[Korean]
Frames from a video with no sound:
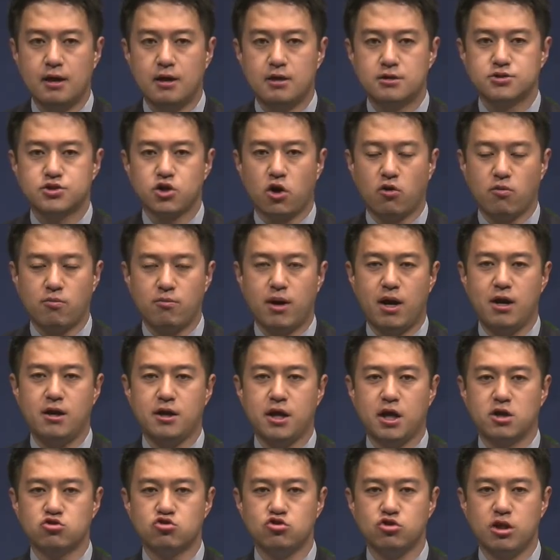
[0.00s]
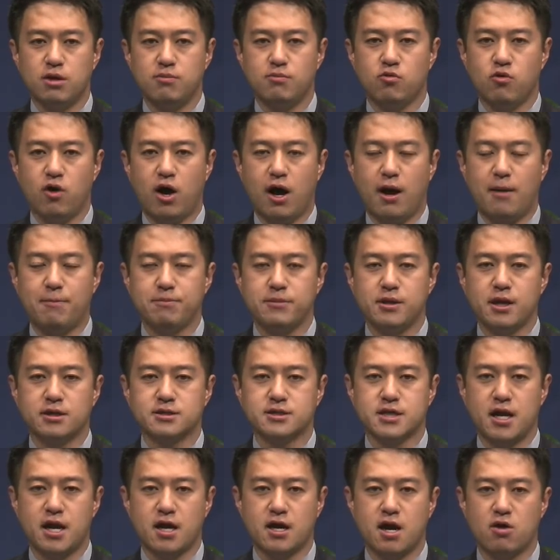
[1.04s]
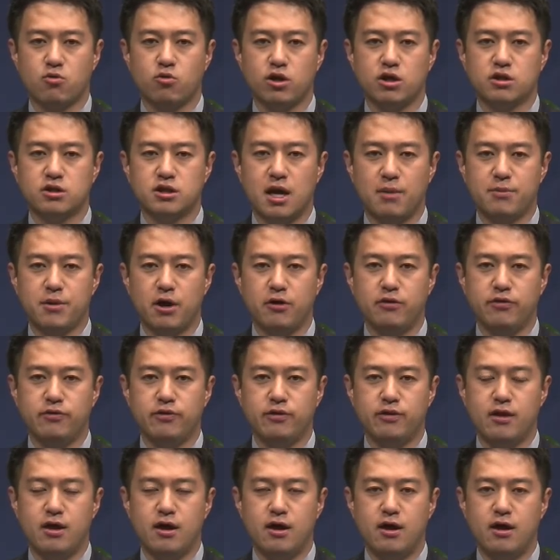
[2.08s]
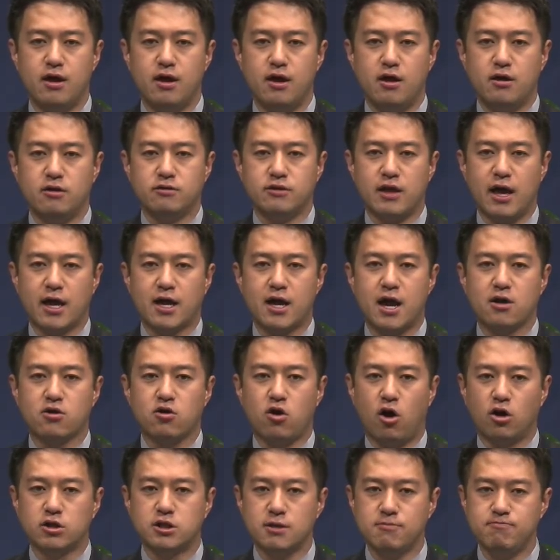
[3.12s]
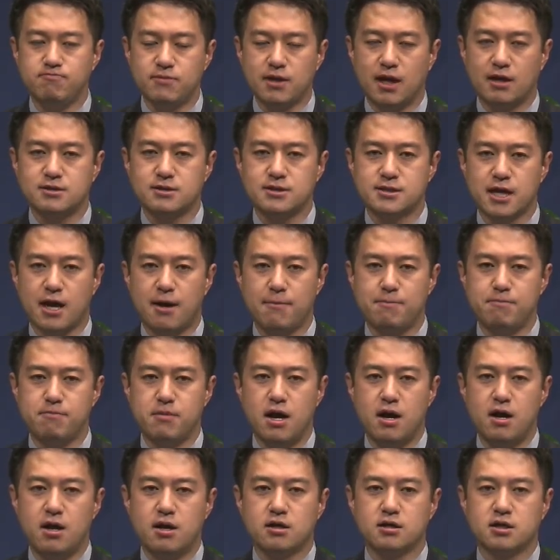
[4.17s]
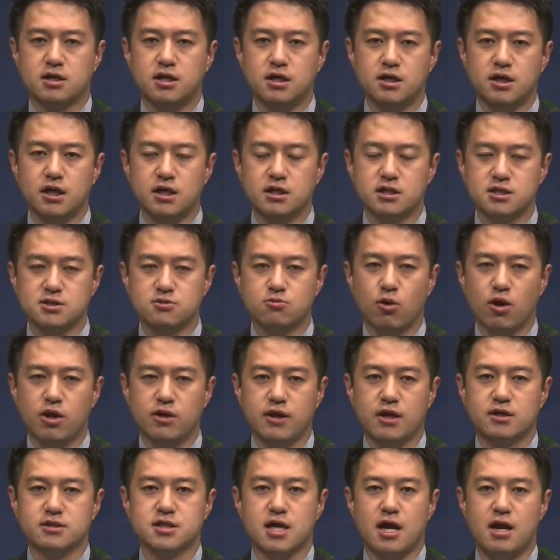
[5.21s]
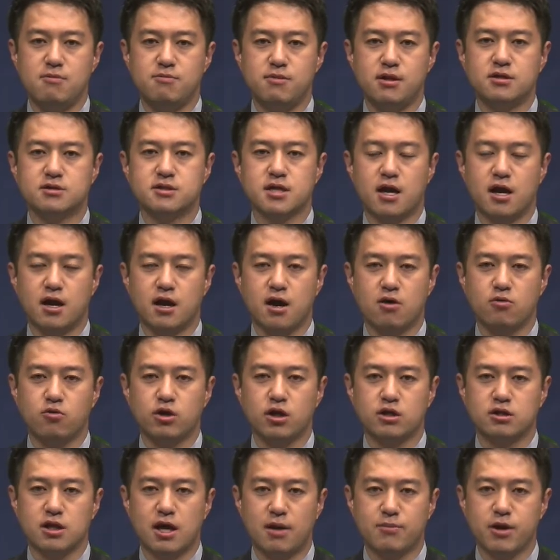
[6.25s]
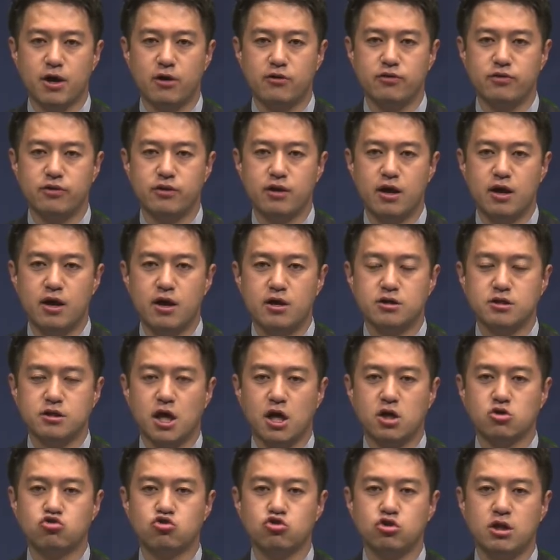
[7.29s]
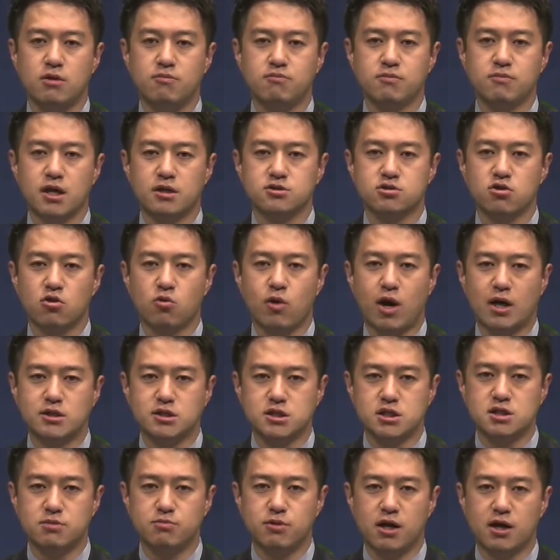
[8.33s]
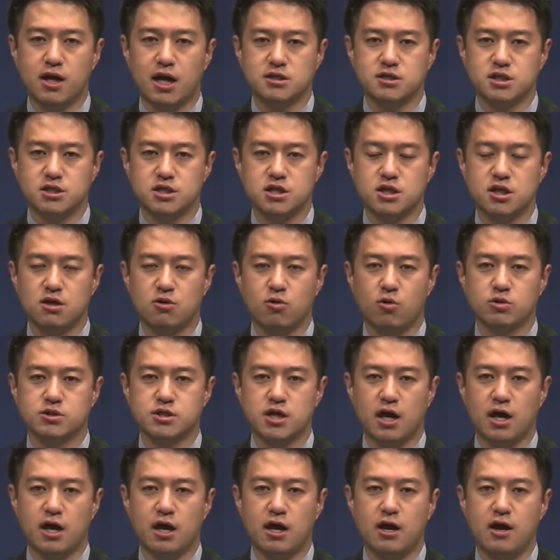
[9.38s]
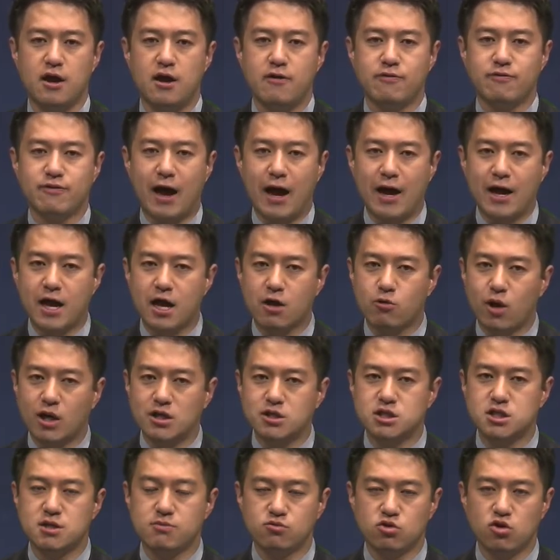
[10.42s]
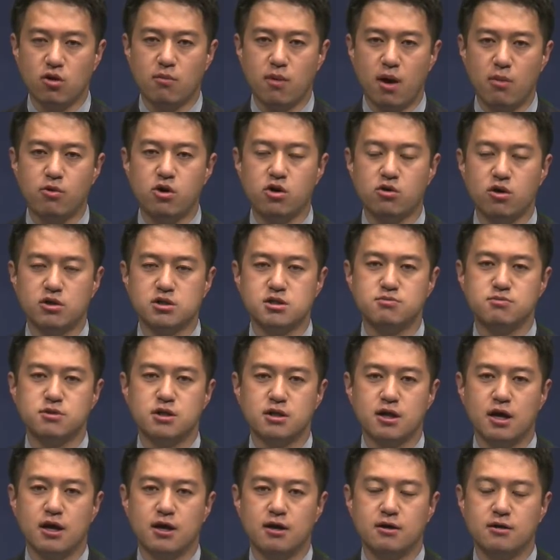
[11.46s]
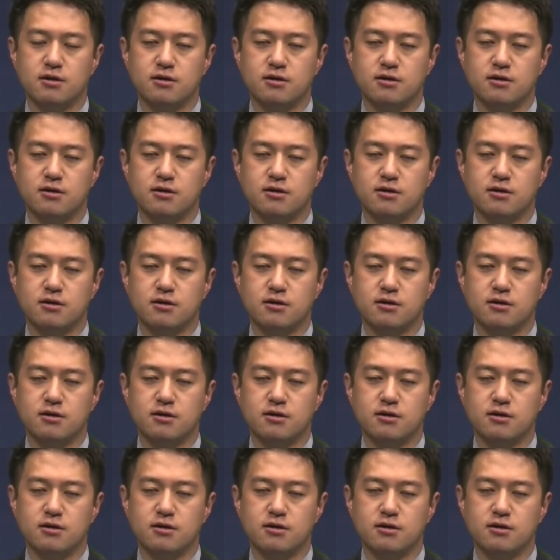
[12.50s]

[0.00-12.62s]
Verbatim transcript: 정말 예수님과 함께 살아가고 있다면 내가 거듭난 삶, 그리스도인의 삶을 살아가고 있다면 예수님께서 관심을 가지시는 곳에 나의 관심도 머물 것입니다.